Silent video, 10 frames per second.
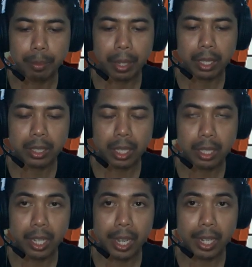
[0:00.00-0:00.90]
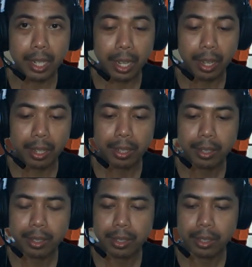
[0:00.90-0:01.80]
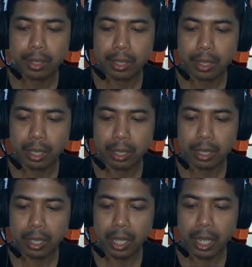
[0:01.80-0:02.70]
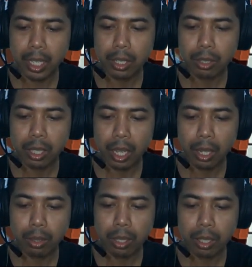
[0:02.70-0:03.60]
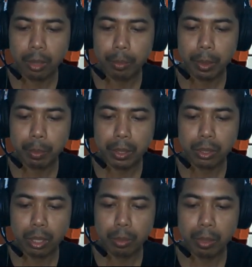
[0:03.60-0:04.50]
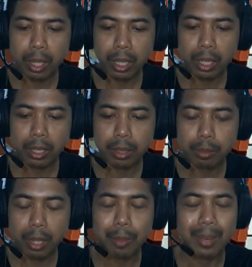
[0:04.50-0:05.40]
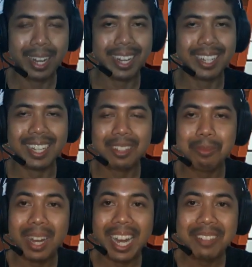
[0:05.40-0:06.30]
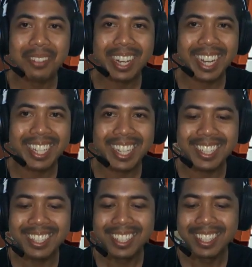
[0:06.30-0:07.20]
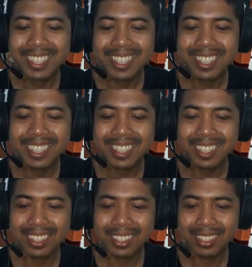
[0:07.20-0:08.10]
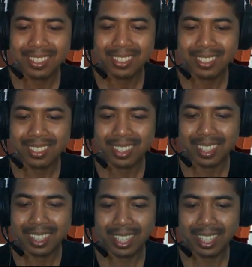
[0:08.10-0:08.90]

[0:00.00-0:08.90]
pada stand yang ada. Oke, sekarang ikuti aku ke tempat penjual badan eh badan bahan makanan. Oke, kita